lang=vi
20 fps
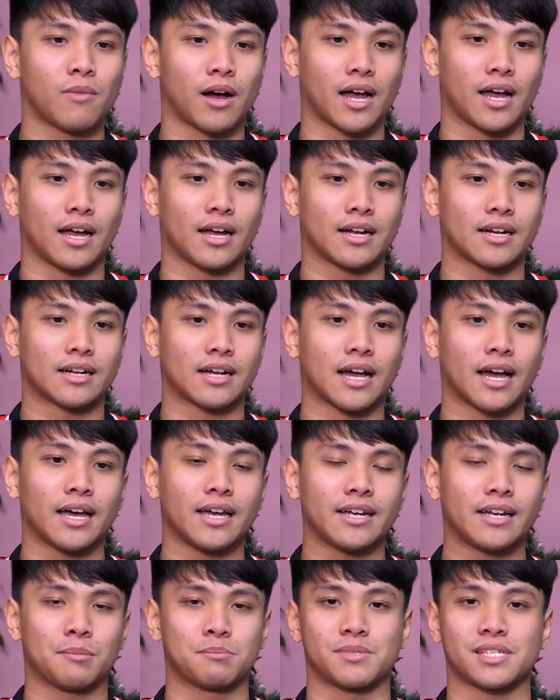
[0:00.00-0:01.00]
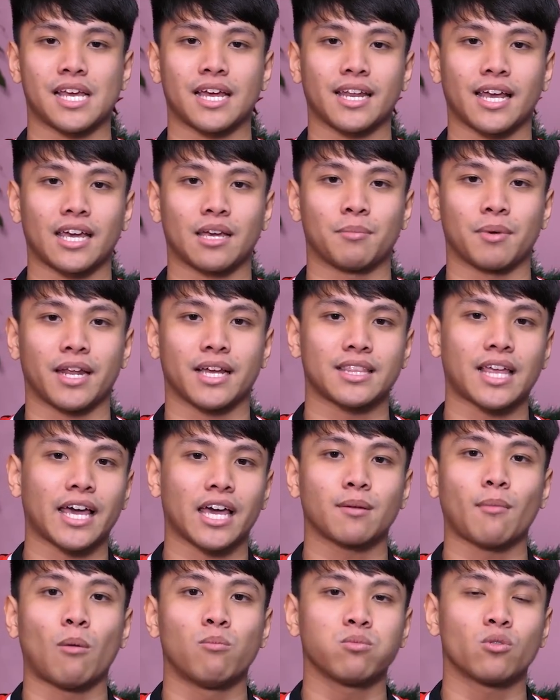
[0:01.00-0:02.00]
mà cái gầm xe này mình đang thấy
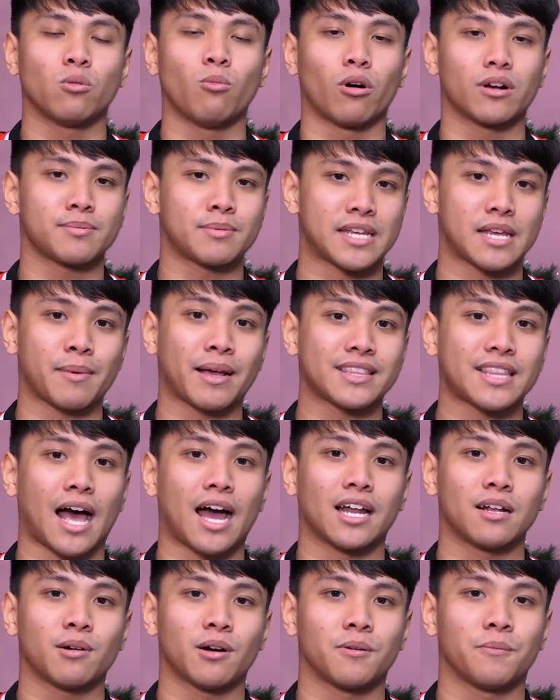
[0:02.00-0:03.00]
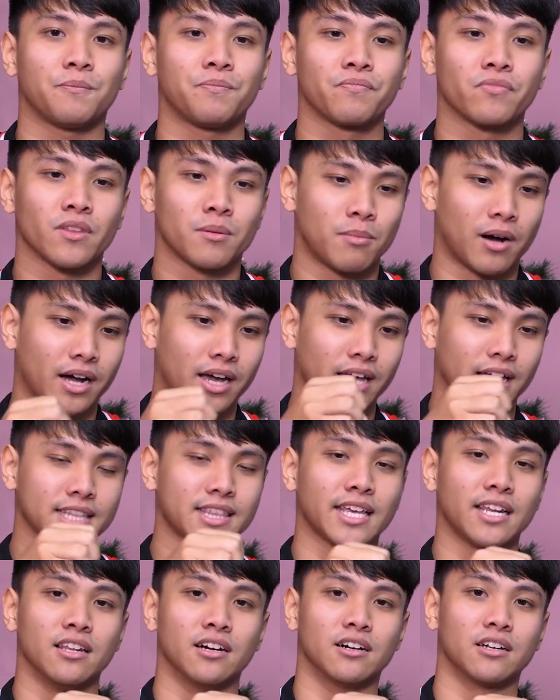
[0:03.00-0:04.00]
cái bóng của một cái xe bán tải đúng không, mà khi cái
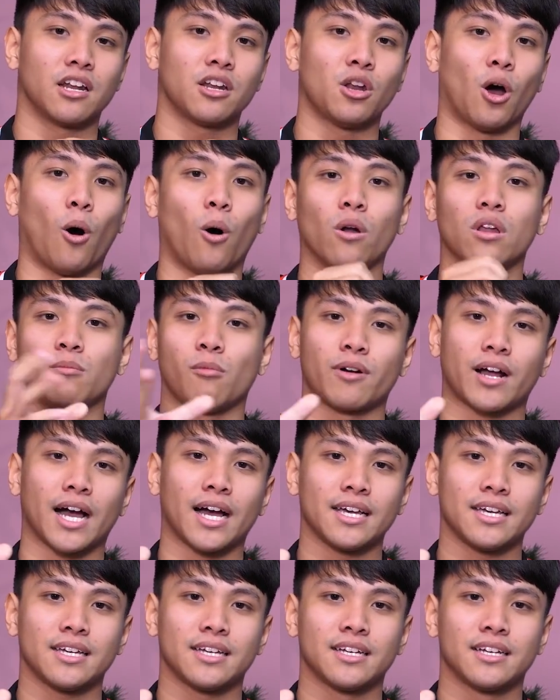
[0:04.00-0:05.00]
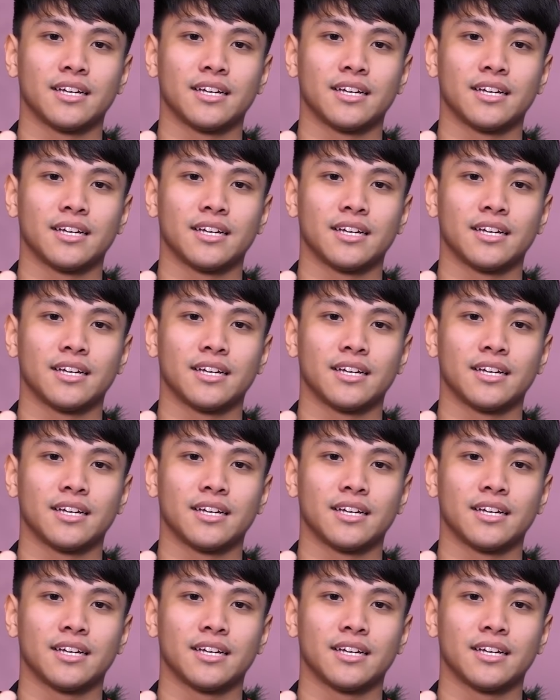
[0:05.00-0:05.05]
tia lửa nó nổ lên một cái